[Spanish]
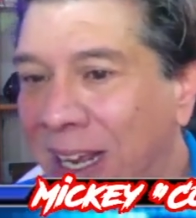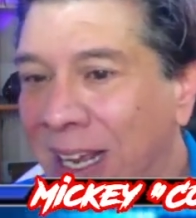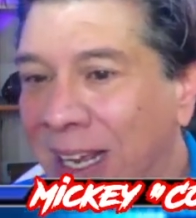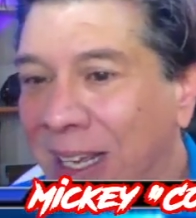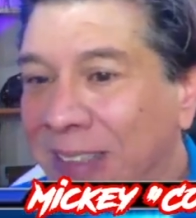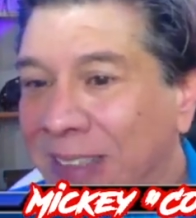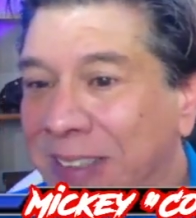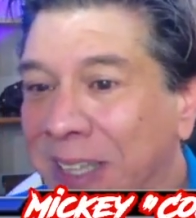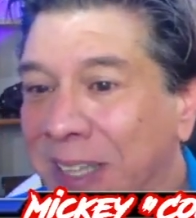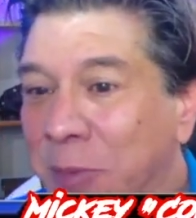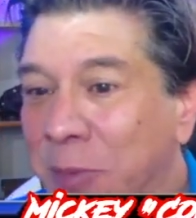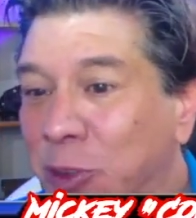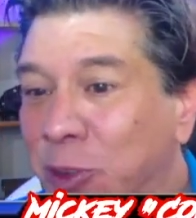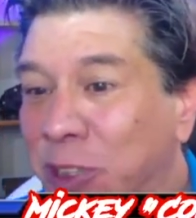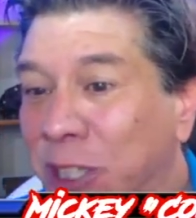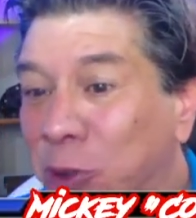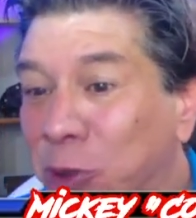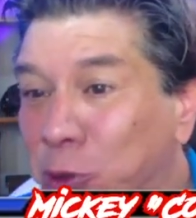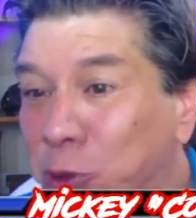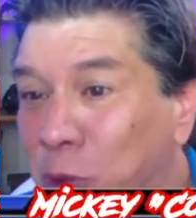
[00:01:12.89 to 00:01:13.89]
estamos
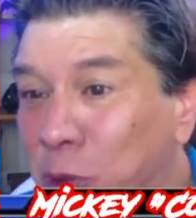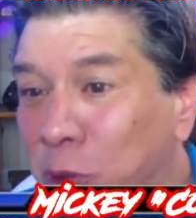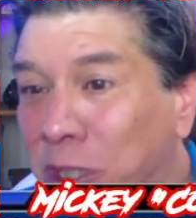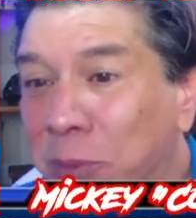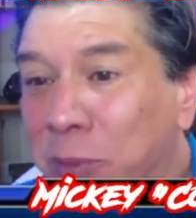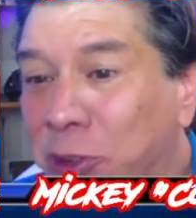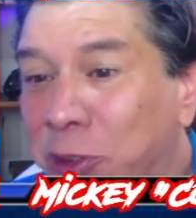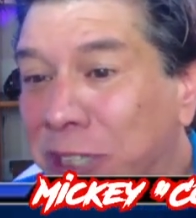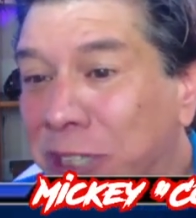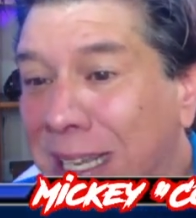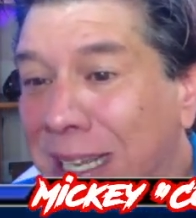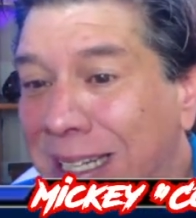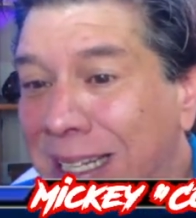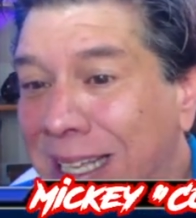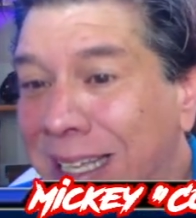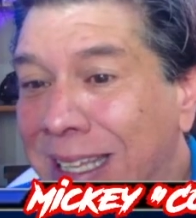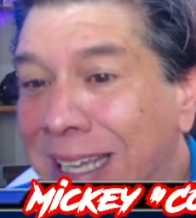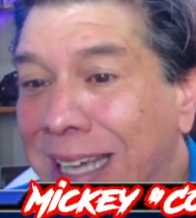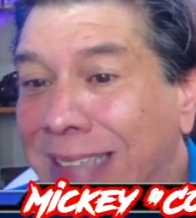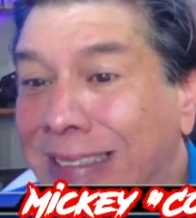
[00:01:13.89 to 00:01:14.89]
en los últimos 30
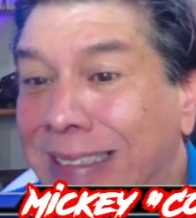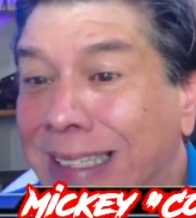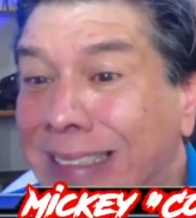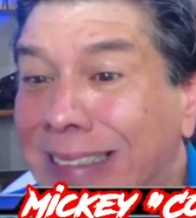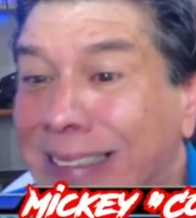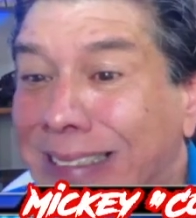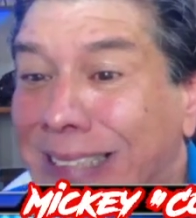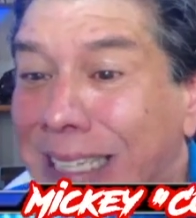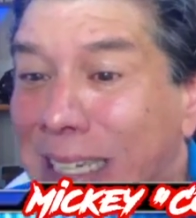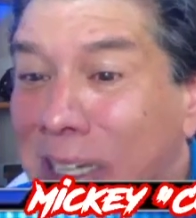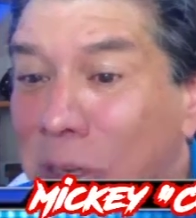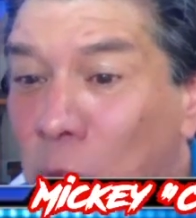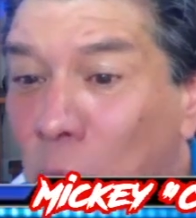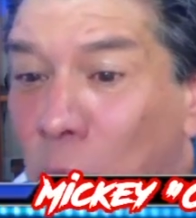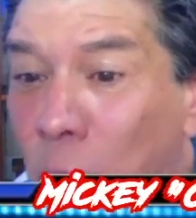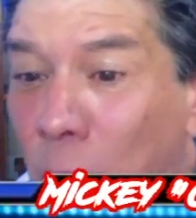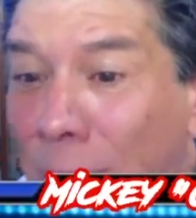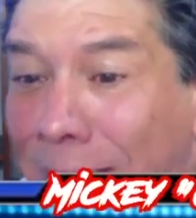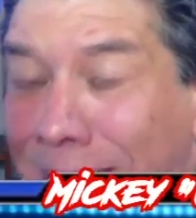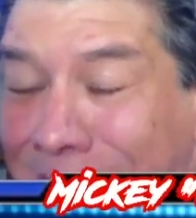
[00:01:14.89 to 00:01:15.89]
días
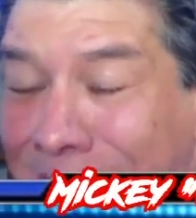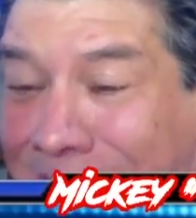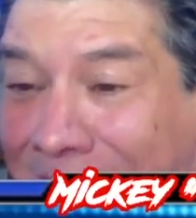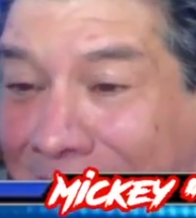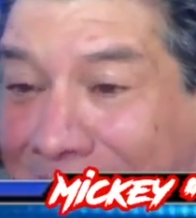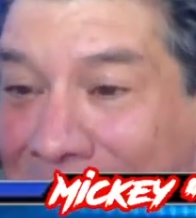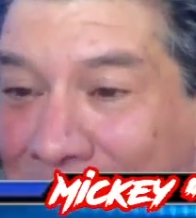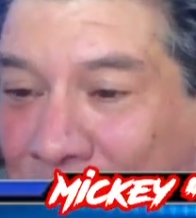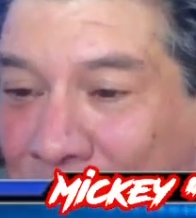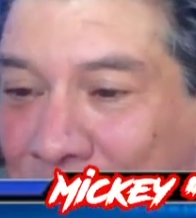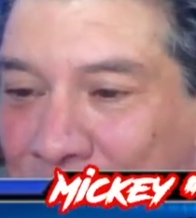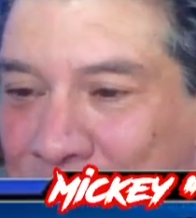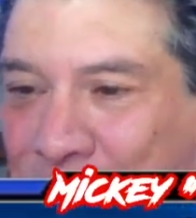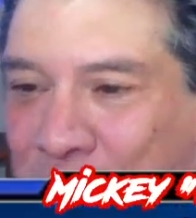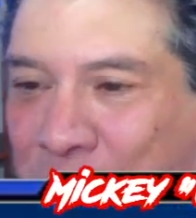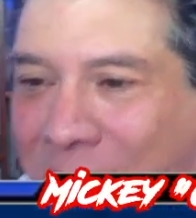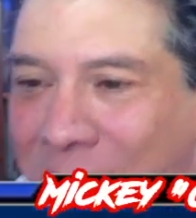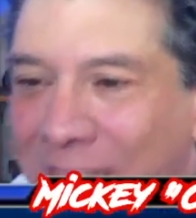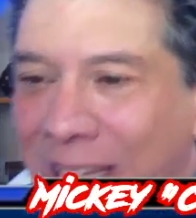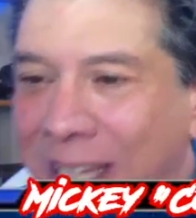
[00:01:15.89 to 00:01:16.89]
52
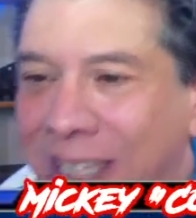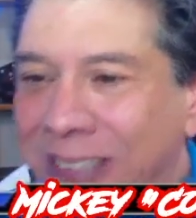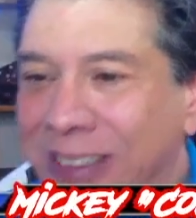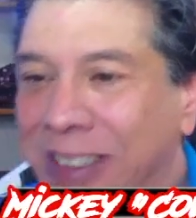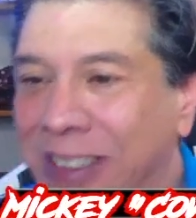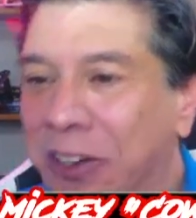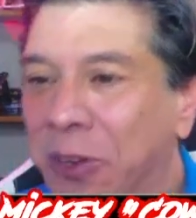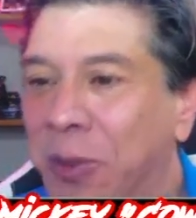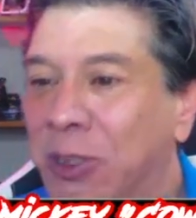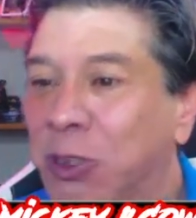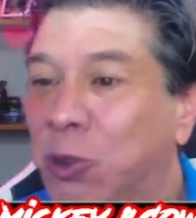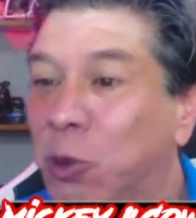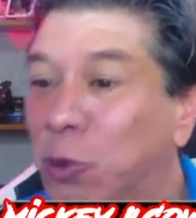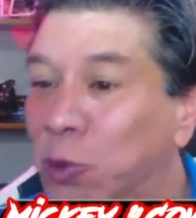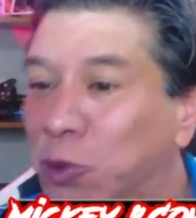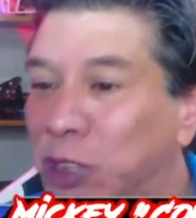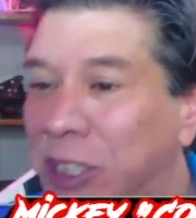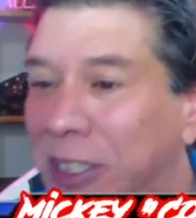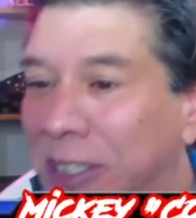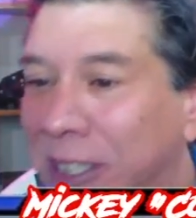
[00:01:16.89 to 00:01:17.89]
unidades arriba con un,
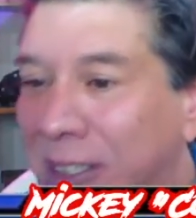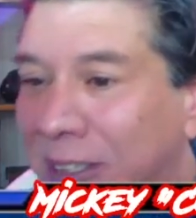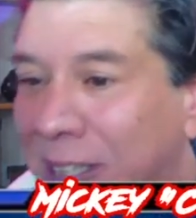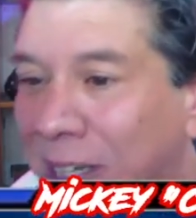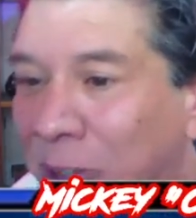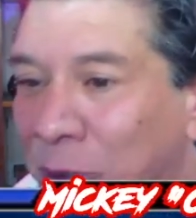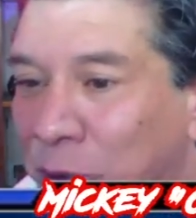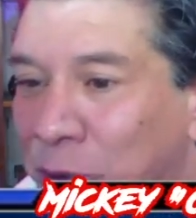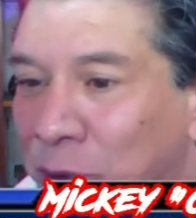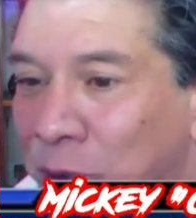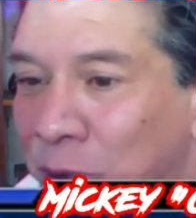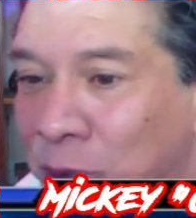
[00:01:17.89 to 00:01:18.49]
72,